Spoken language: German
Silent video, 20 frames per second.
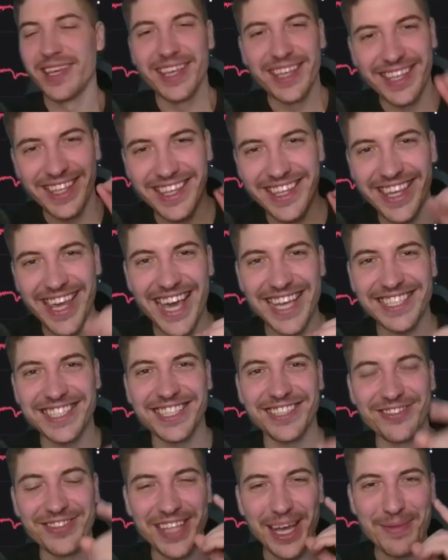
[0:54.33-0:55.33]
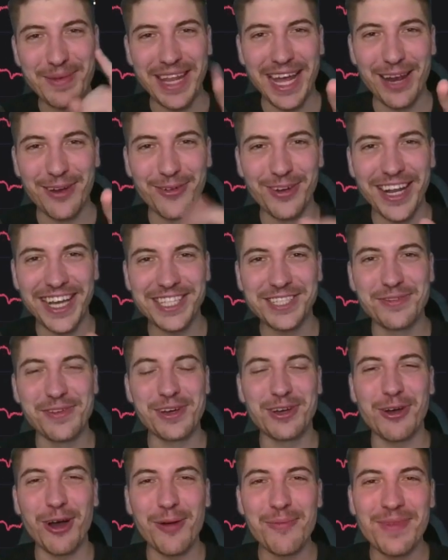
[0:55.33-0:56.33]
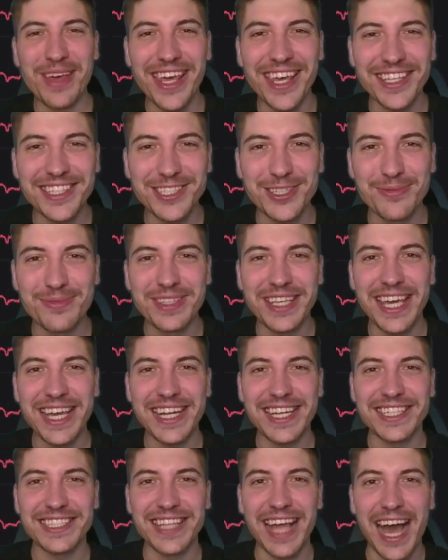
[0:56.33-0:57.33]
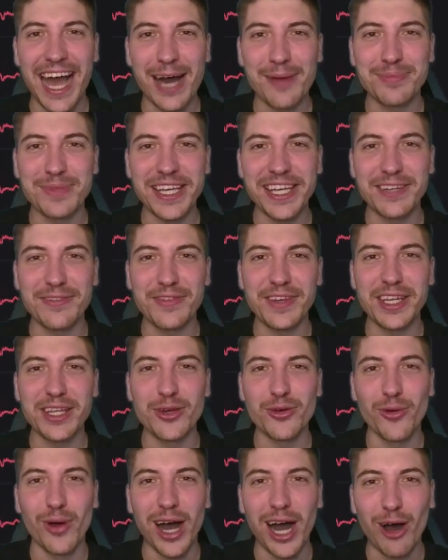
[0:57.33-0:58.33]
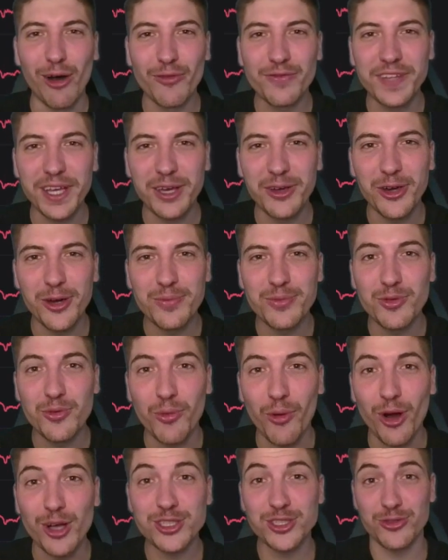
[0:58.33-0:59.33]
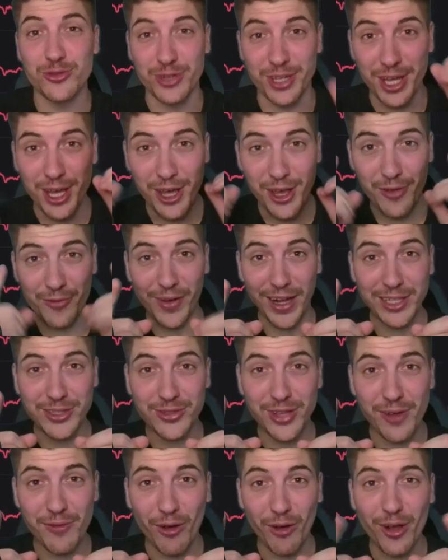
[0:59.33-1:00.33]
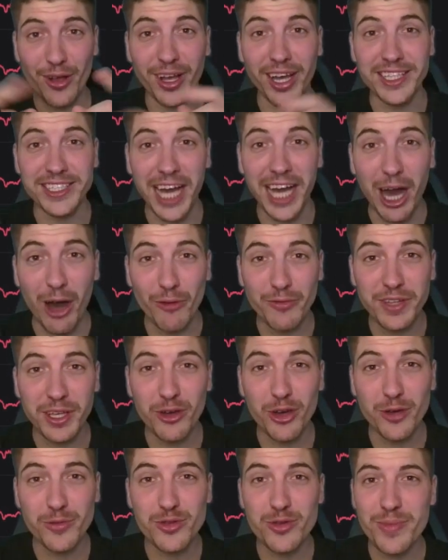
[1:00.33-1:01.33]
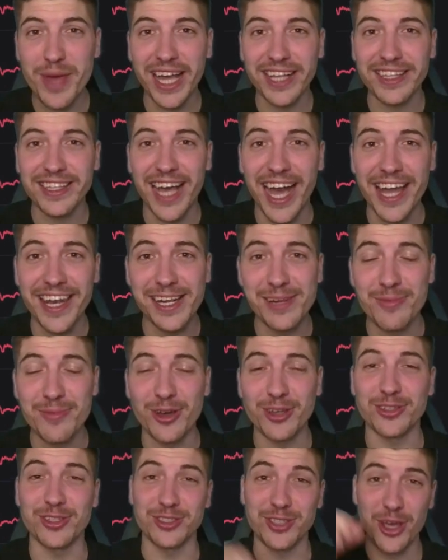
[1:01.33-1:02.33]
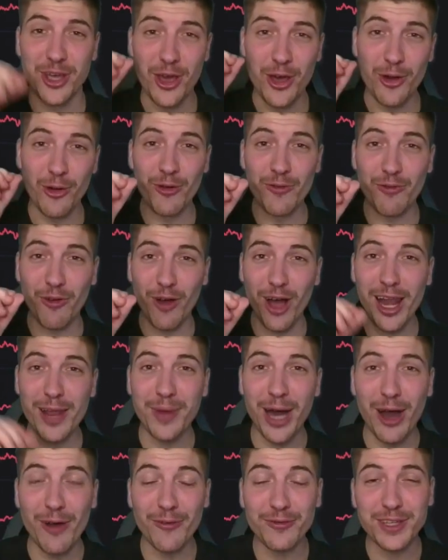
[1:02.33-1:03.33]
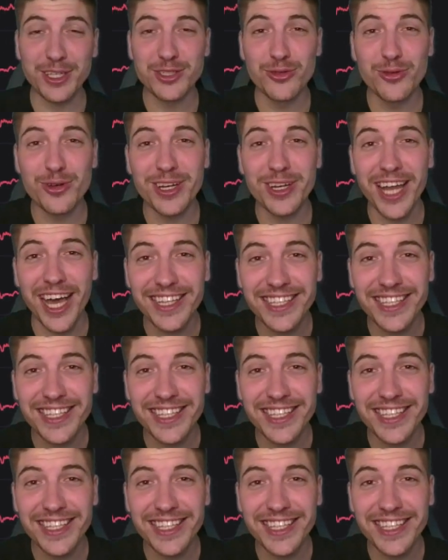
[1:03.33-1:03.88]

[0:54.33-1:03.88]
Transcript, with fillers: Yes, und damit hallo und herzlich willkommen hier zum täglichen Update-Video auf der Crypto Wall Street. Falls du erfolgreich auf den Kryptomärkten handeln möchtest und vor allem auf der Suche nach